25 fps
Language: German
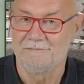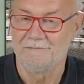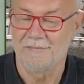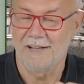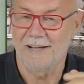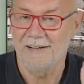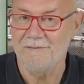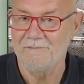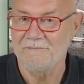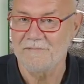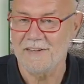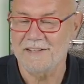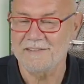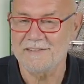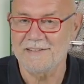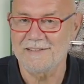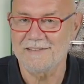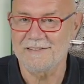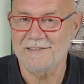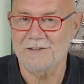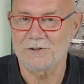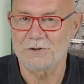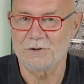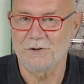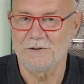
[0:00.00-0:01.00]
Na, das
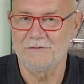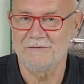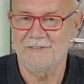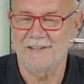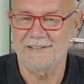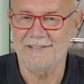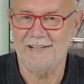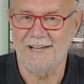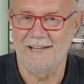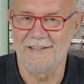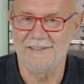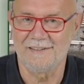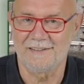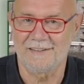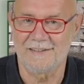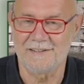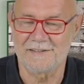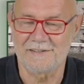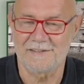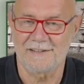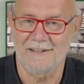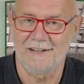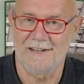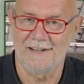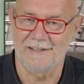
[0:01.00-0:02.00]
ist doch schon was
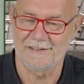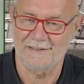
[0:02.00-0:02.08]
anderes.